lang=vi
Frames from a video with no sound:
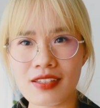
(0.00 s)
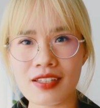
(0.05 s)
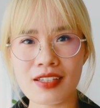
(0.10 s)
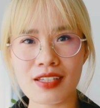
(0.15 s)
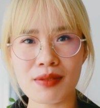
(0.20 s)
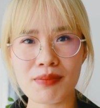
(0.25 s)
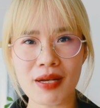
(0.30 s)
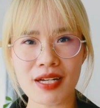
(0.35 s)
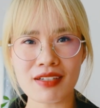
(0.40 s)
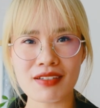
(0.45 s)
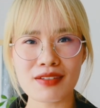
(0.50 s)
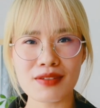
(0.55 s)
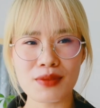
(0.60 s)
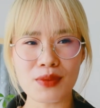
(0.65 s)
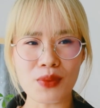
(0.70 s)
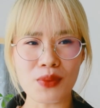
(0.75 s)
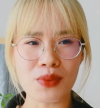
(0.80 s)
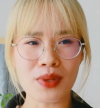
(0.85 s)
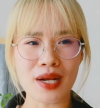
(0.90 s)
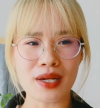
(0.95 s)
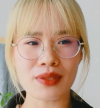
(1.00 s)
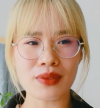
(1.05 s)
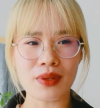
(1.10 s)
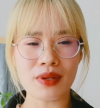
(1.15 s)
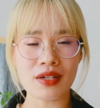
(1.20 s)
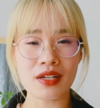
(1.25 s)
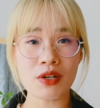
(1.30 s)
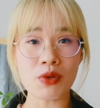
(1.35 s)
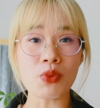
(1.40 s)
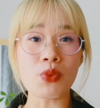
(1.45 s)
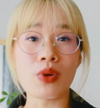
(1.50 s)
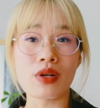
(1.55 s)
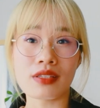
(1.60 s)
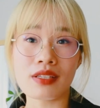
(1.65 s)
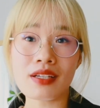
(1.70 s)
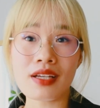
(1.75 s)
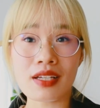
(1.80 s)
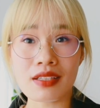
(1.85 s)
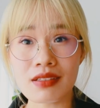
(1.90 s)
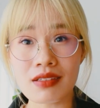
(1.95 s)
thì bạn đừng cố gắng nói là ủa
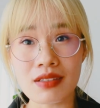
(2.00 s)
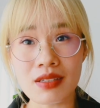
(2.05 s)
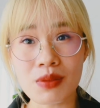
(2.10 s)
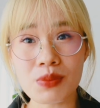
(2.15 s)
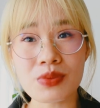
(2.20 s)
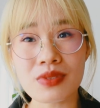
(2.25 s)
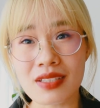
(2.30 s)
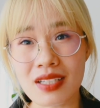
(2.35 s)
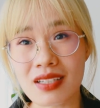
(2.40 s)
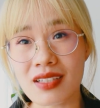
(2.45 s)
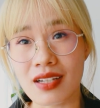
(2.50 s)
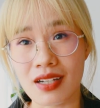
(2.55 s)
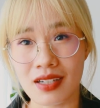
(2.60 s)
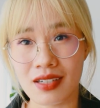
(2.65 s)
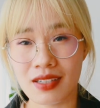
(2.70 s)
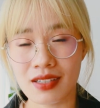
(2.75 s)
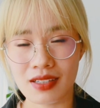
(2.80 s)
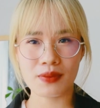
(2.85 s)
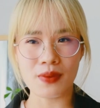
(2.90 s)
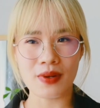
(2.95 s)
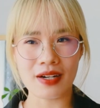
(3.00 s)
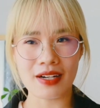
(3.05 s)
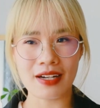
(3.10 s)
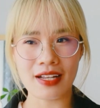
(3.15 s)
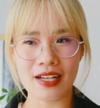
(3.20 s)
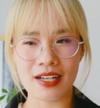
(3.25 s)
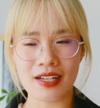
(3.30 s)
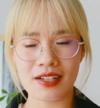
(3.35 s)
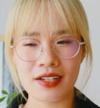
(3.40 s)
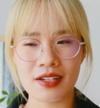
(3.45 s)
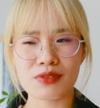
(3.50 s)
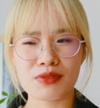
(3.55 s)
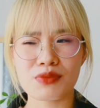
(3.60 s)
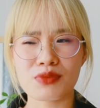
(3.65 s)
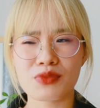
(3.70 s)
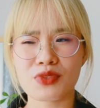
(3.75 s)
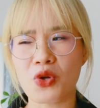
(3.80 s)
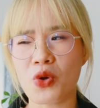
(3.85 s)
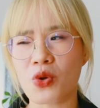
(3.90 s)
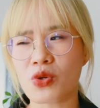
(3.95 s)
thế ngày thường không xinh à hoặc là
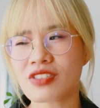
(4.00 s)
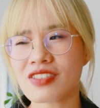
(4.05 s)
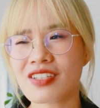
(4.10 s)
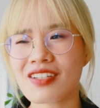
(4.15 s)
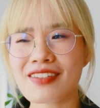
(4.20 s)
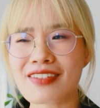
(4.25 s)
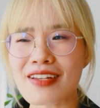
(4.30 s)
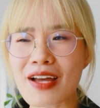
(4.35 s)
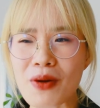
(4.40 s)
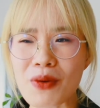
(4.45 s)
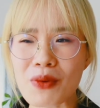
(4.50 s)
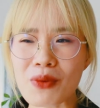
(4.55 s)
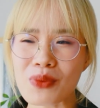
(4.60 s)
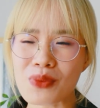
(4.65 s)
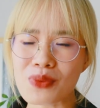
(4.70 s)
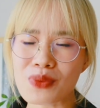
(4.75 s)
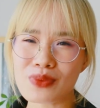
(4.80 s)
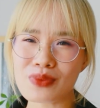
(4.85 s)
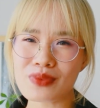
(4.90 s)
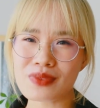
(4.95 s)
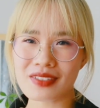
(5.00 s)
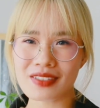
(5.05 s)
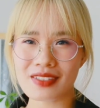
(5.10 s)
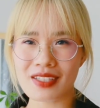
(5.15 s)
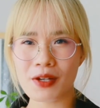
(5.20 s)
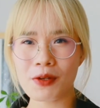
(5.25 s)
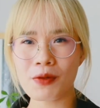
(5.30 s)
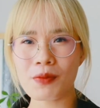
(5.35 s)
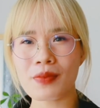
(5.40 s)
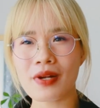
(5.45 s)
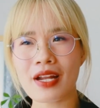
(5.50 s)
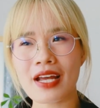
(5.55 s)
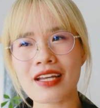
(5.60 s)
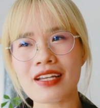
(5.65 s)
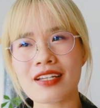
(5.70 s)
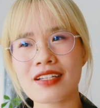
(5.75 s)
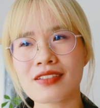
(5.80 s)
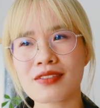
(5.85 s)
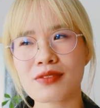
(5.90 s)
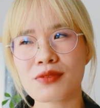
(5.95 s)
ừ, có sinh đâu ngày hôm
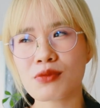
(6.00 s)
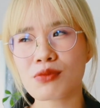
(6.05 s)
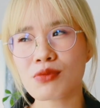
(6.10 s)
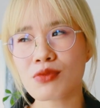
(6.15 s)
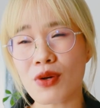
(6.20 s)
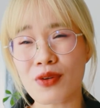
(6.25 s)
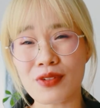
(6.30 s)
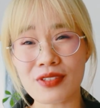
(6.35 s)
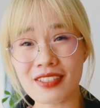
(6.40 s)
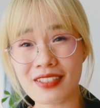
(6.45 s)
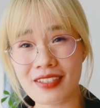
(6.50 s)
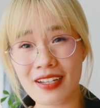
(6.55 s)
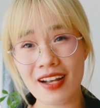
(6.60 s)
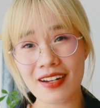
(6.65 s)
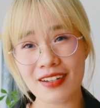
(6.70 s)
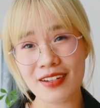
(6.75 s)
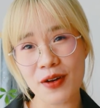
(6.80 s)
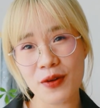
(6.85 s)
nay cũng có gì khác